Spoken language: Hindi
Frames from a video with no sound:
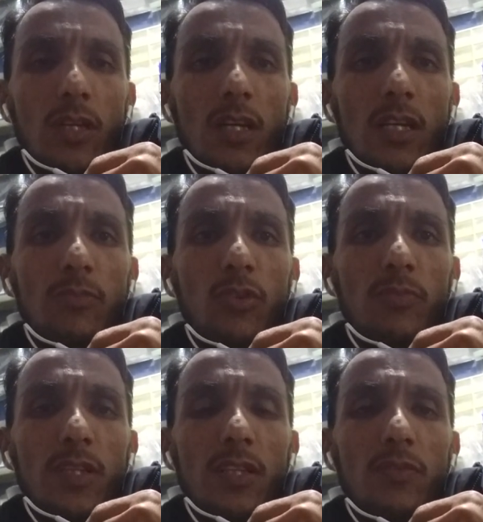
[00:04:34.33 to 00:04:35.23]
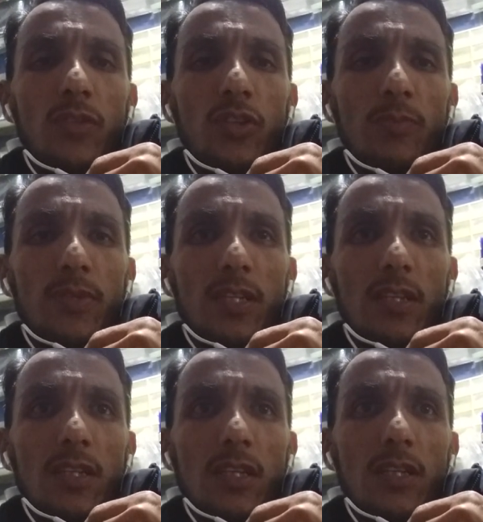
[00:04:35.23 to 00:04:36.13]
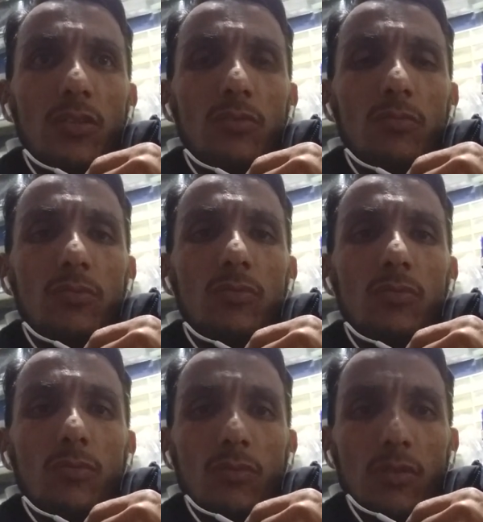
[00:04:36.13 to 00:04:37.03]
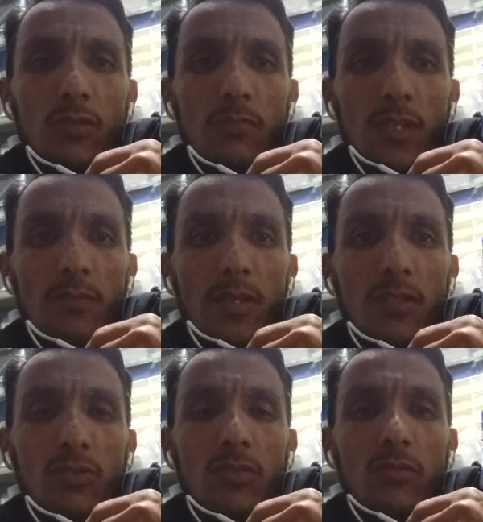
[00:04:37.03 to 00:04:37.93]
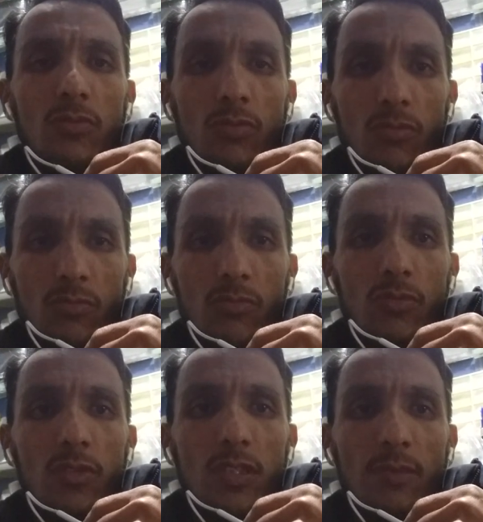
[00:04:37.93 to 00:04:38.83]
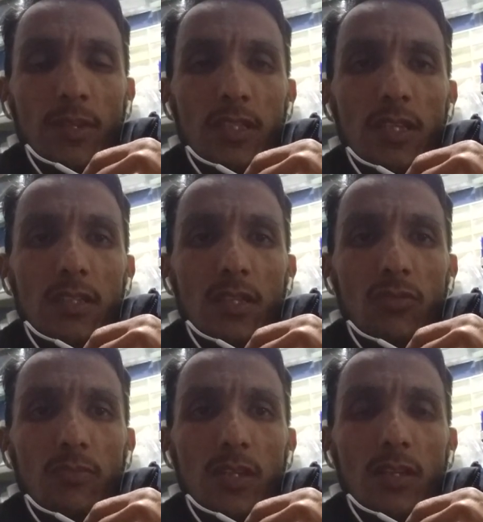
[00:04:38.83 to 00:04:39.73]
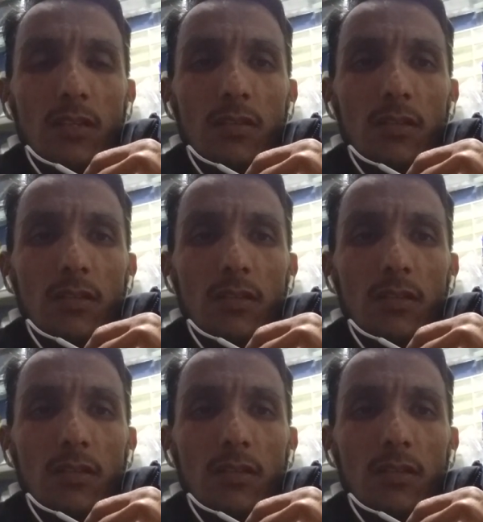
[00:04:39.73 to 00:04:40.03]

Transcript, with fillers: अगर आपको मेरी वीडियो पसंद आए और मेरी बातों आपकी समझ आ जाए तो मेरे